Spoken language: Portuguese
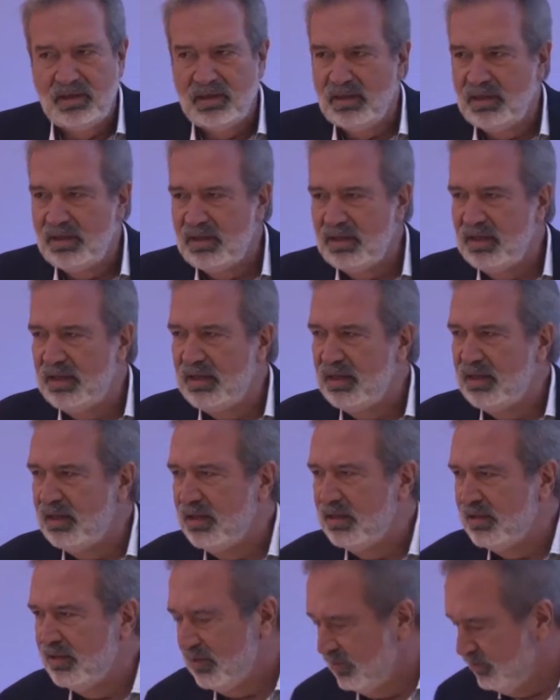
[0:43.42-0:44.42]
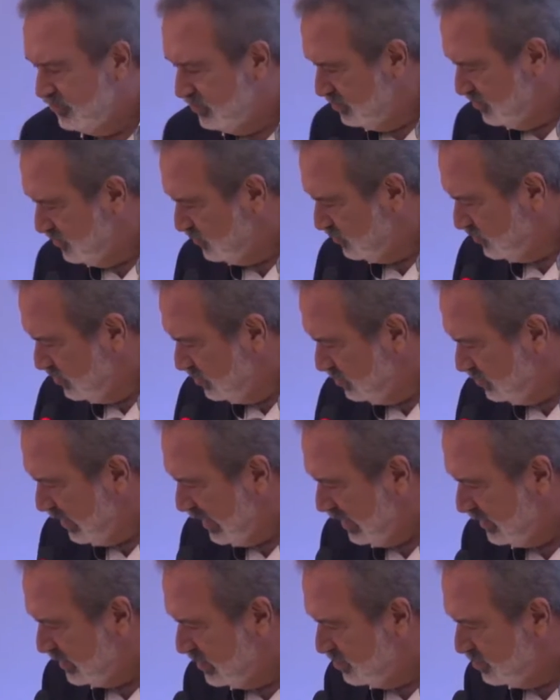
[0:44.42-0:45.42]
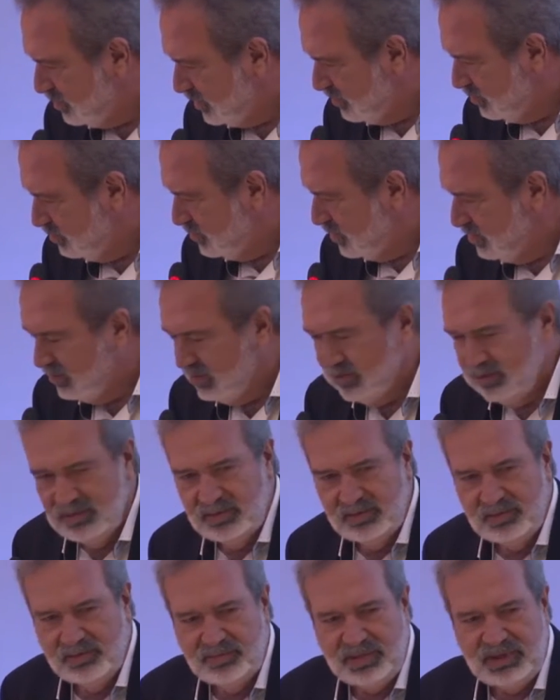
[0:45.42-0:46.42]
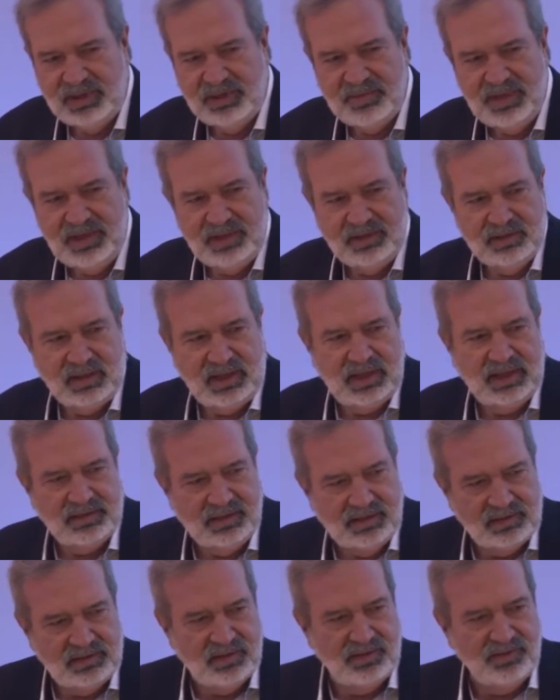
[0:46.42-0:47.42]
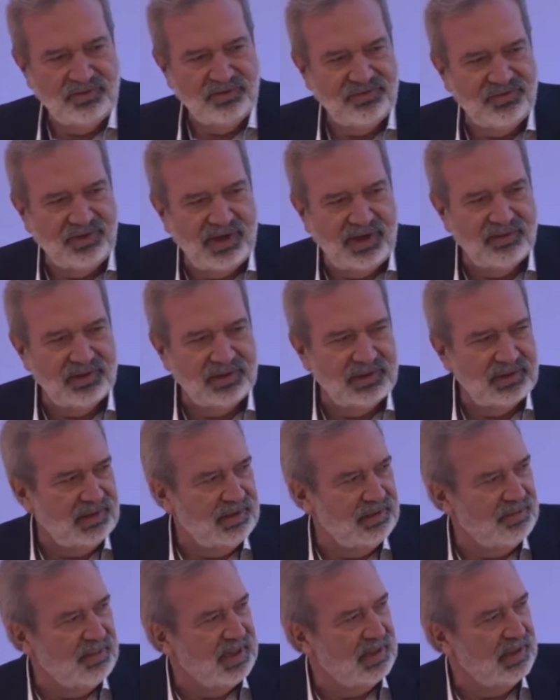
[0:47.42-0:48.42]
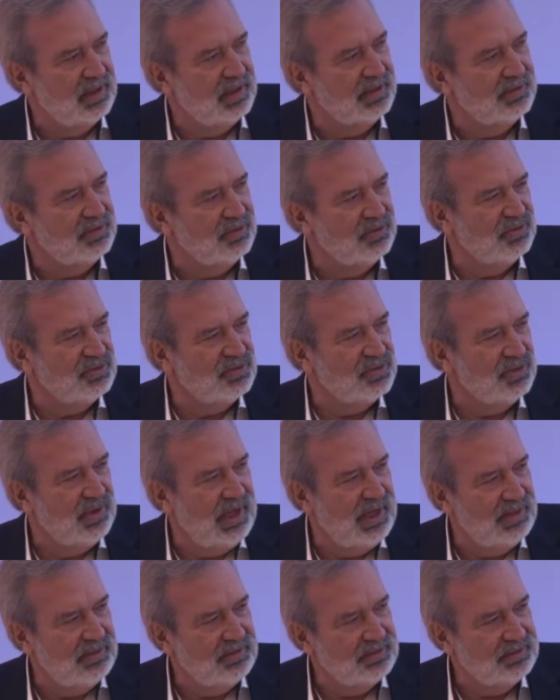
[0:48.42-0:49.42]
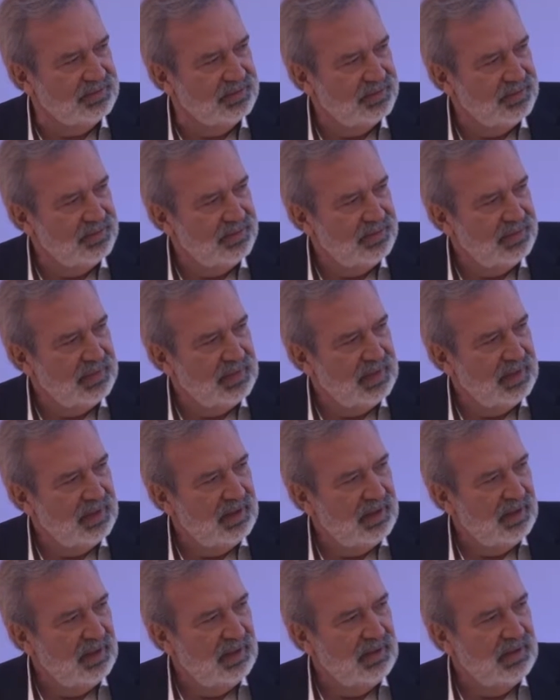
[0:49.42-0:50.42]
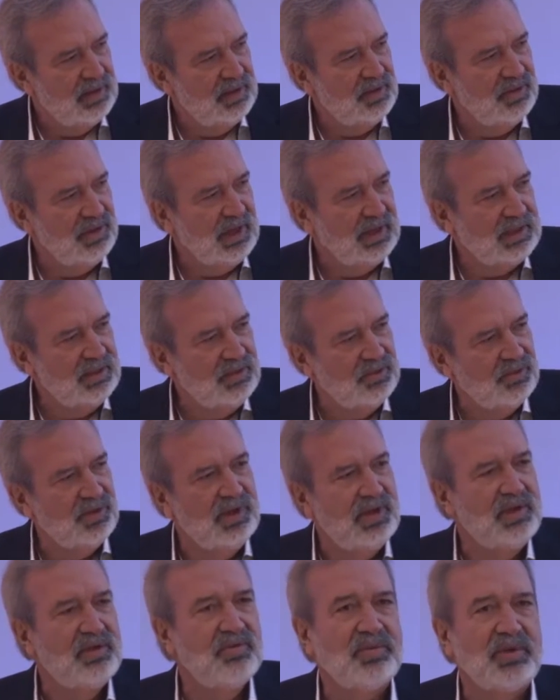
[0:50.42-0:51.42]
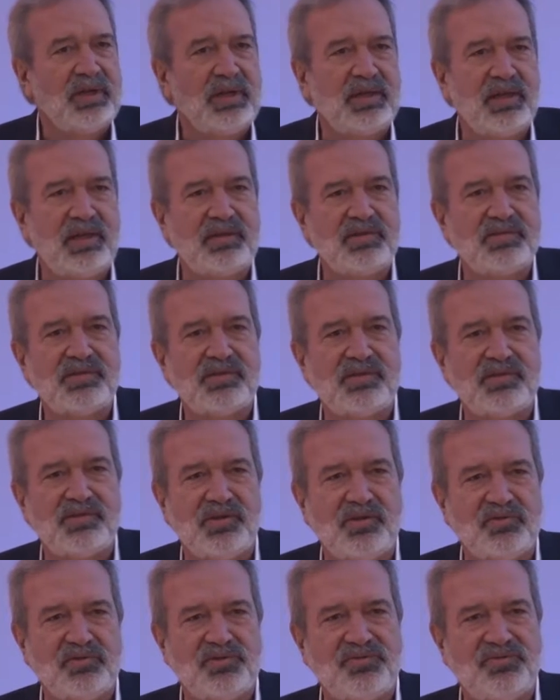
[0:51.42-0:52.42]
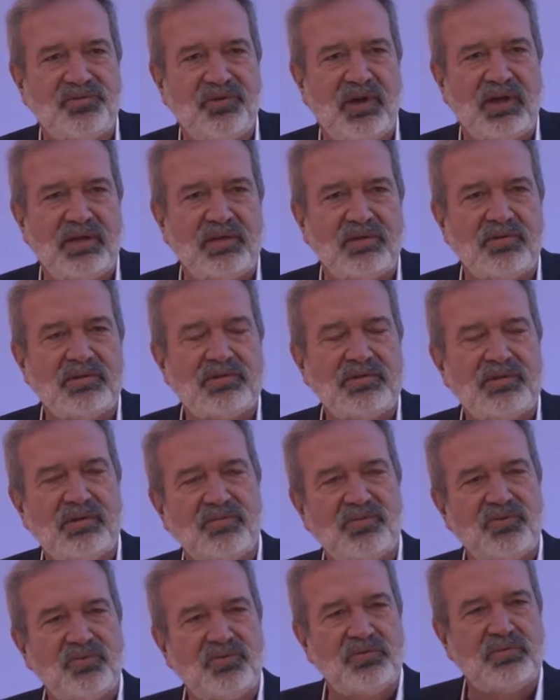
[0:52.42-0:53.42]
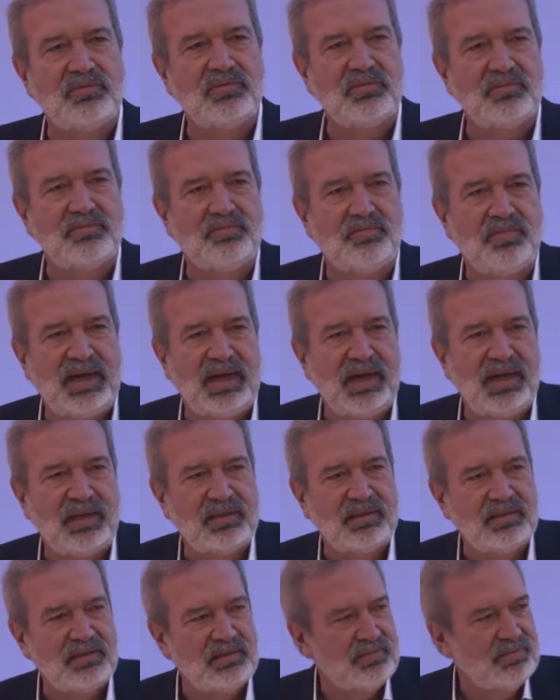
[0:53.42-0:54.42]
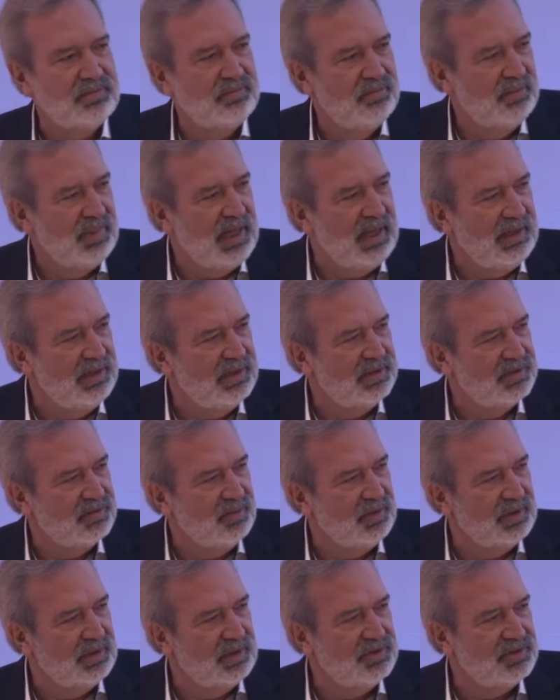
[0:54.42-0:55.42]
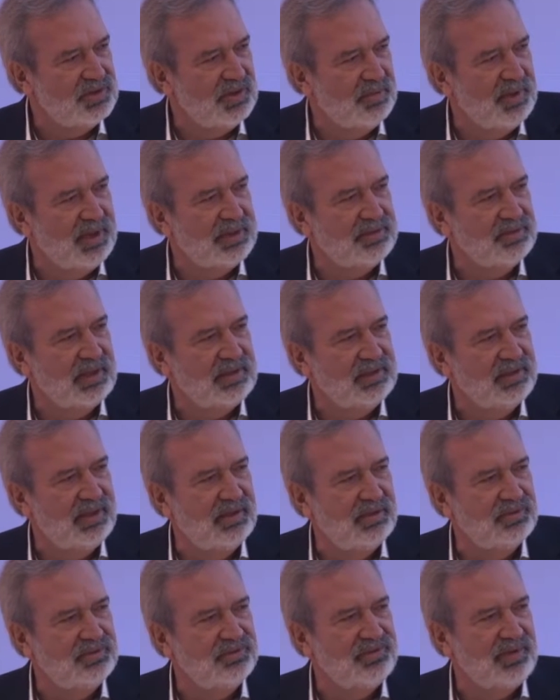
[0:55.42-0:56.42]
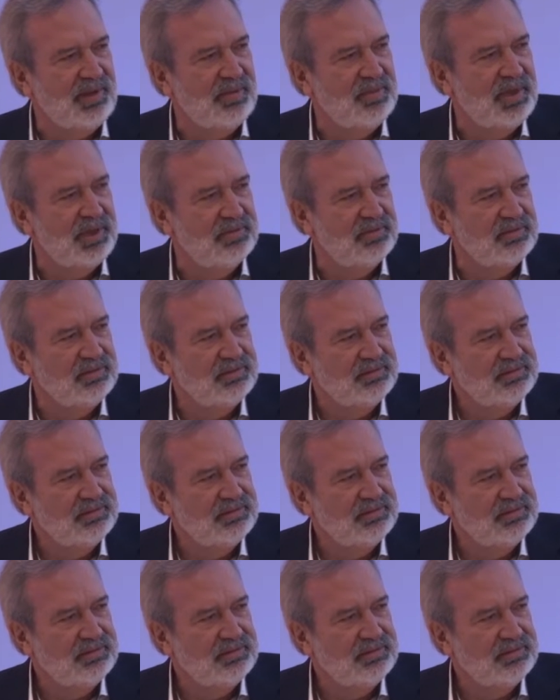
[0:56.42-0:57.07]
E eu vou me desculpar aqui pelo meu, pela minha entrada triunfal aqui, mancando do joelho, que aqui no Rio, para aqueles que são de fora, nós temos um parque belíssimo aqui chamado Aterro do Flamengo